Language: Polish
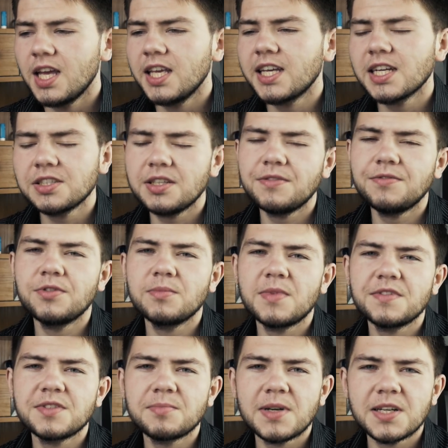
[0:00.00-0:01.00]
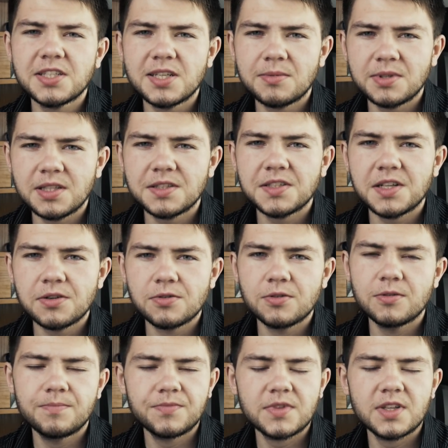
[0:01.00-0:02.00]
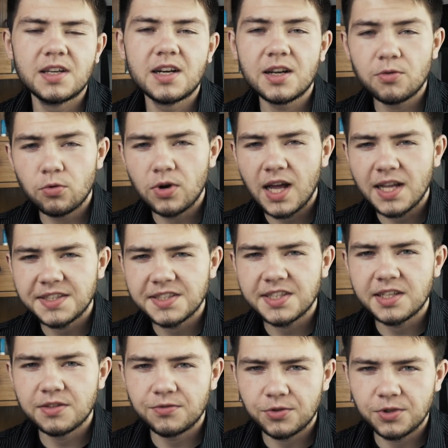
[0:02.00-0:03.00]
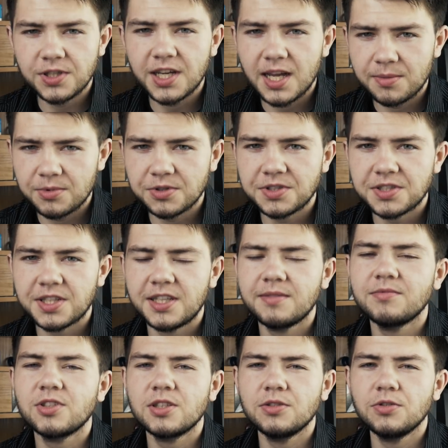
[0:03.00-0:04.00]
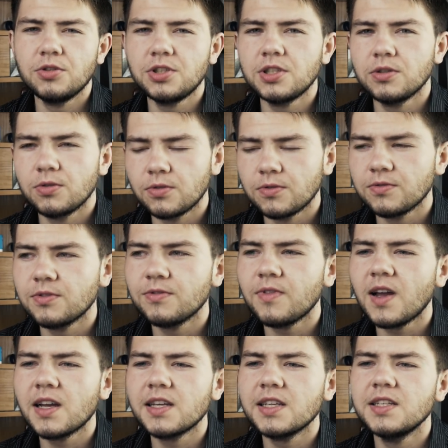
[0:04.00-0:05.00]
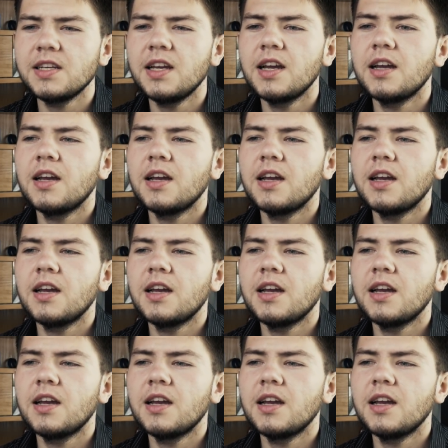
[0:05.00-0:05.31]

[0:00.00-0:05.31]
I każda forma wsparcia ma na celu regulację Twoich emocji, czyli dojście do równowagi,